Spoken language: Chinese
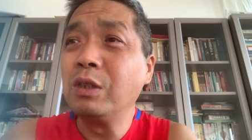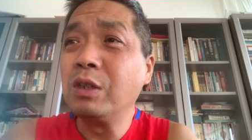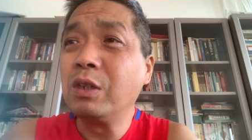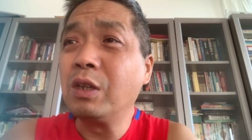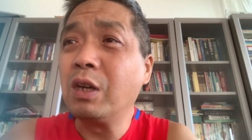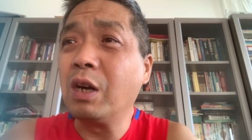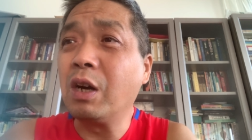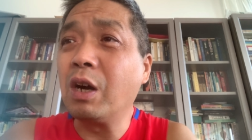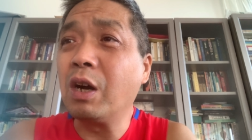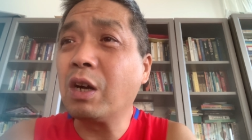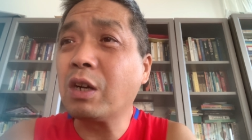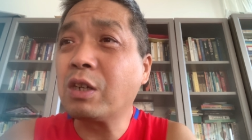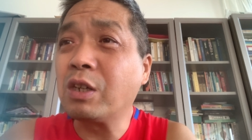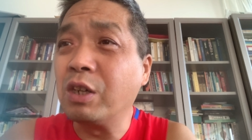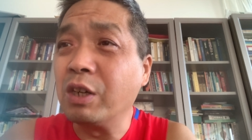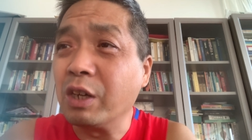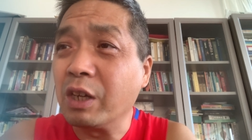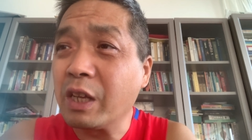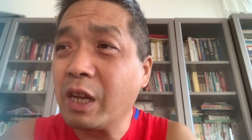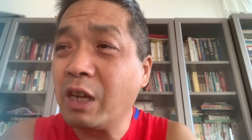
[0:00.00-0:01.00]
啊！
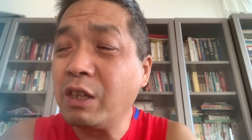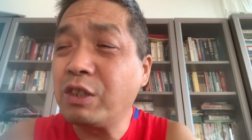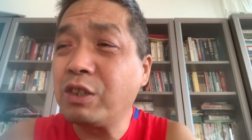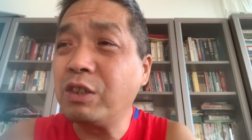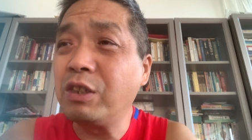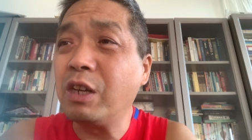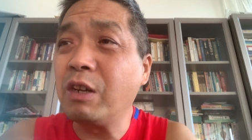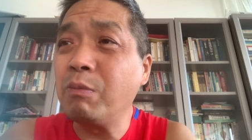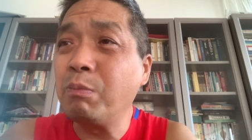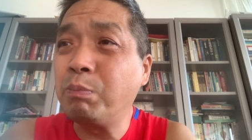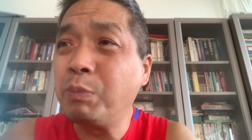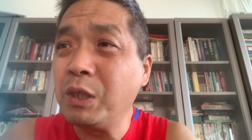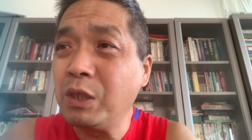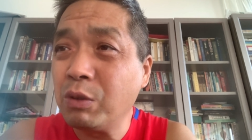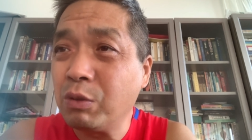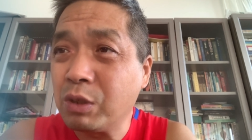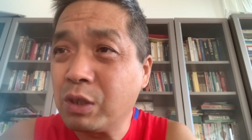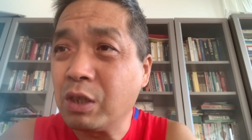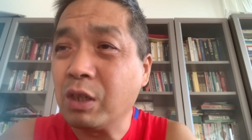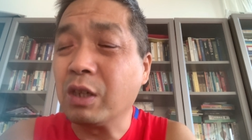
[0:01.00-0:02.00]
可怜之人必
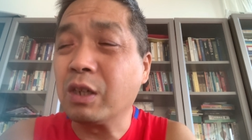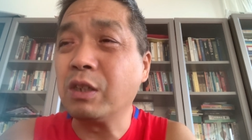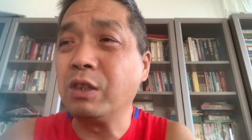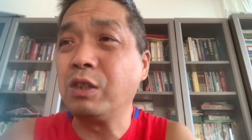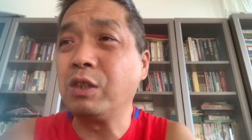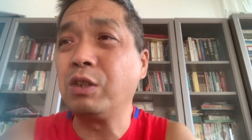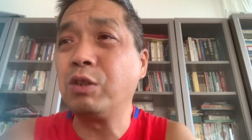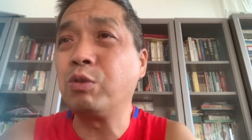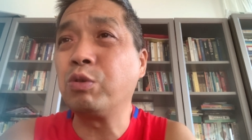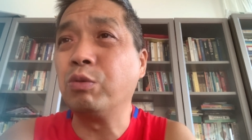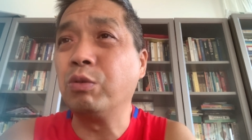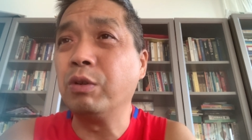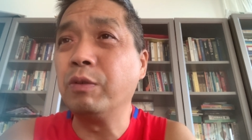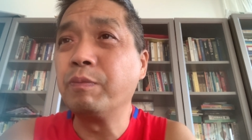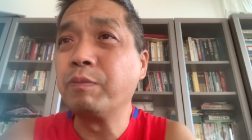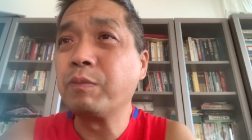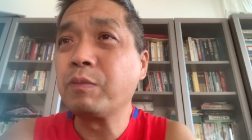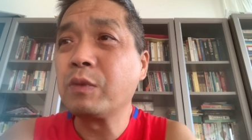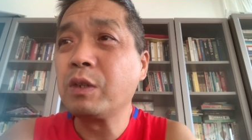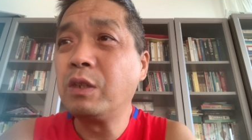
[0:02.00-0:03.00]
有可恨之处，
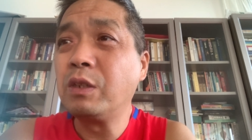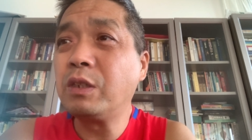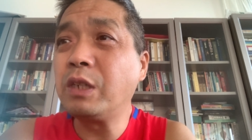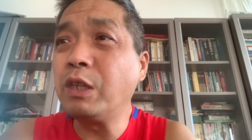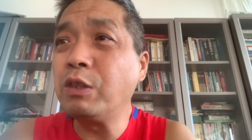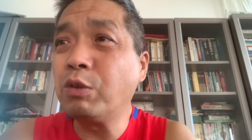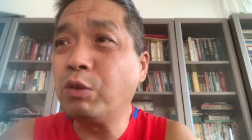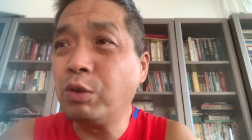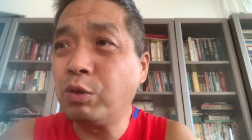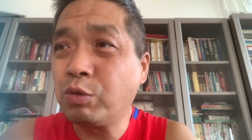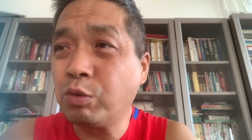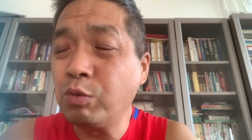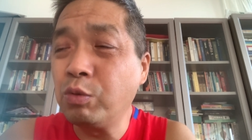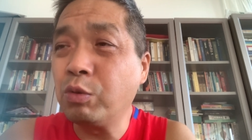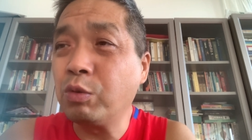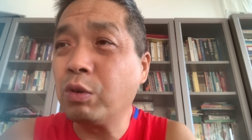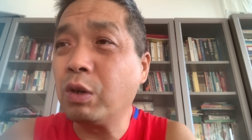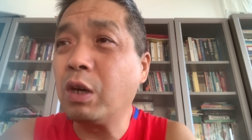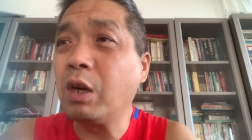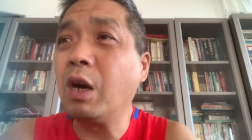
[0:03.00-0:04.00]
这就是中
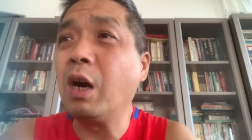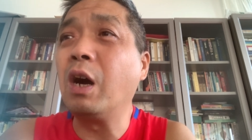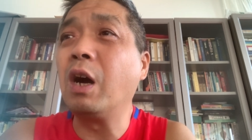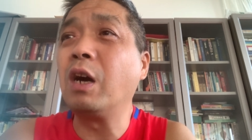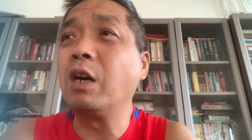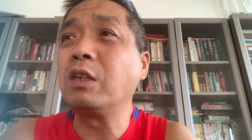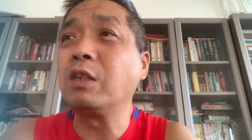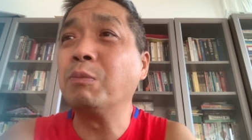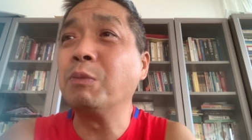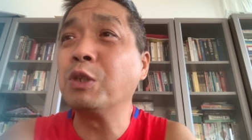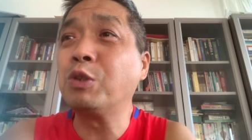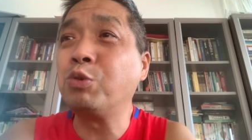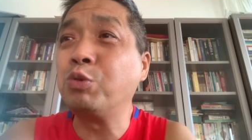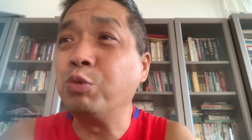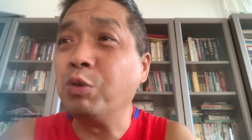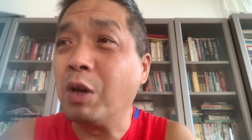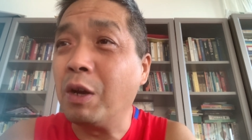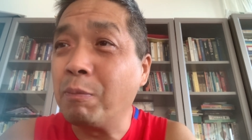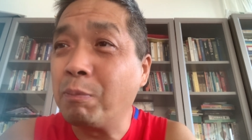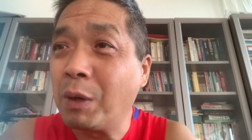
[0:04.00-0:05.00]
国啊！什么
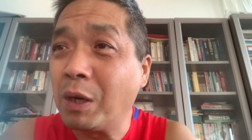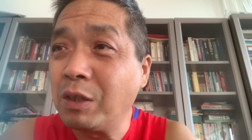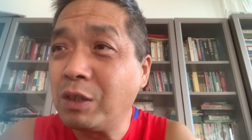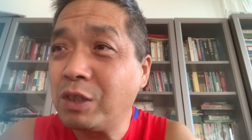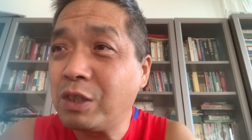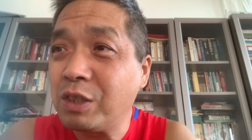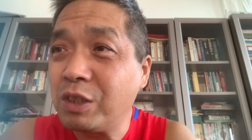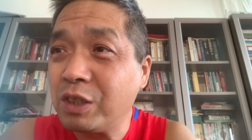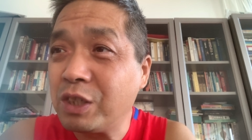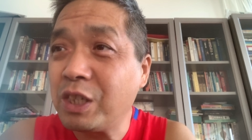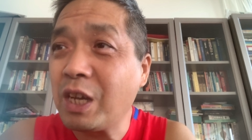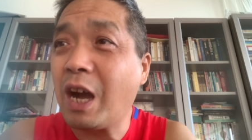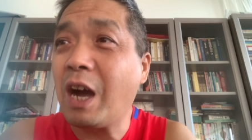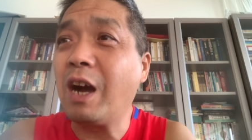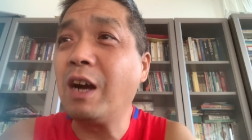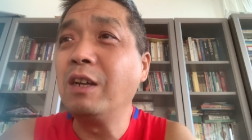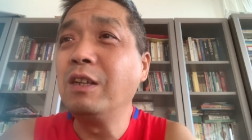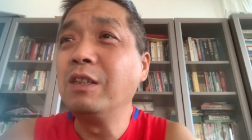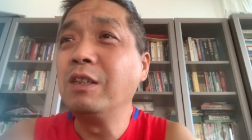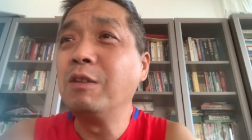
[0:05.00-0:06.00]
雪崩之
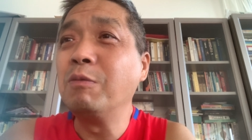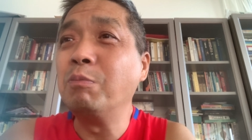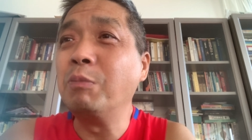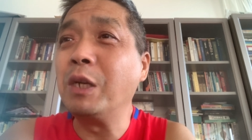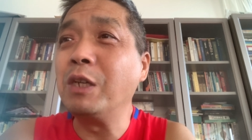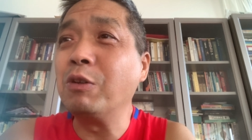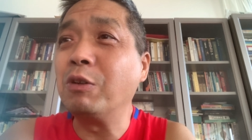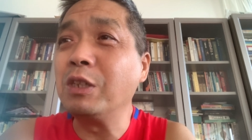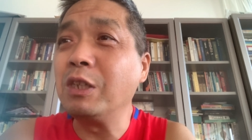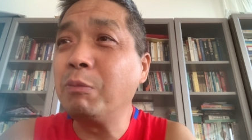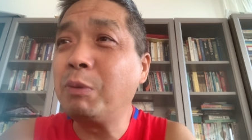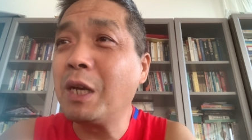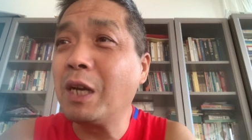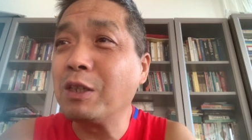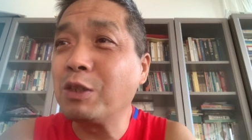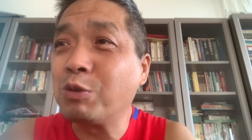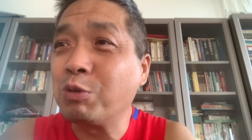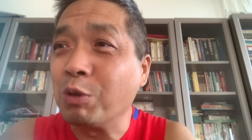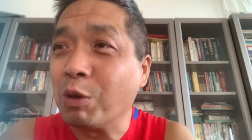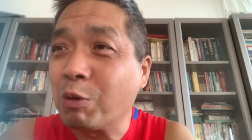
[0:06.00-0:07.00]
下没有一片
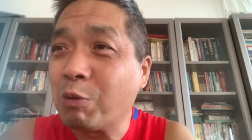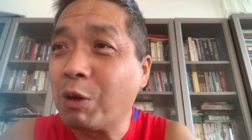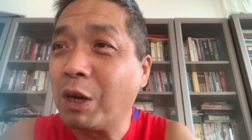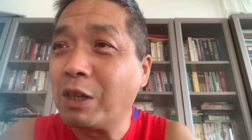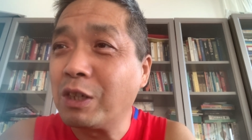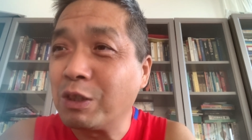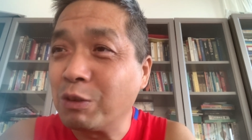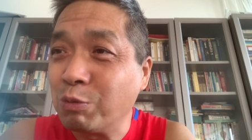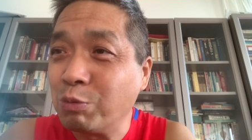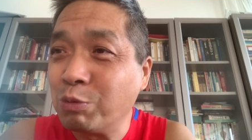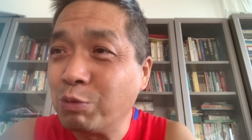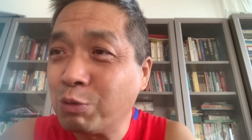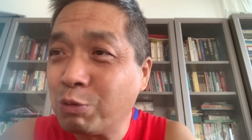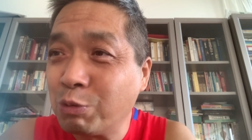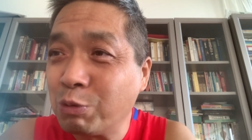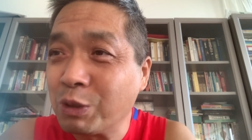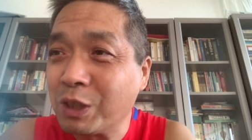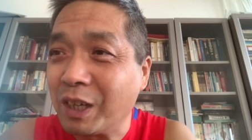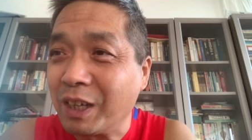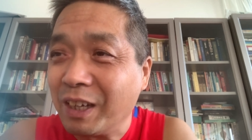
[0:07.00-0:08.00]
雪花是无
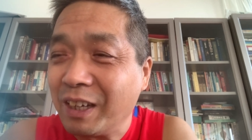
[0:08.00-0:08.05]
辜的，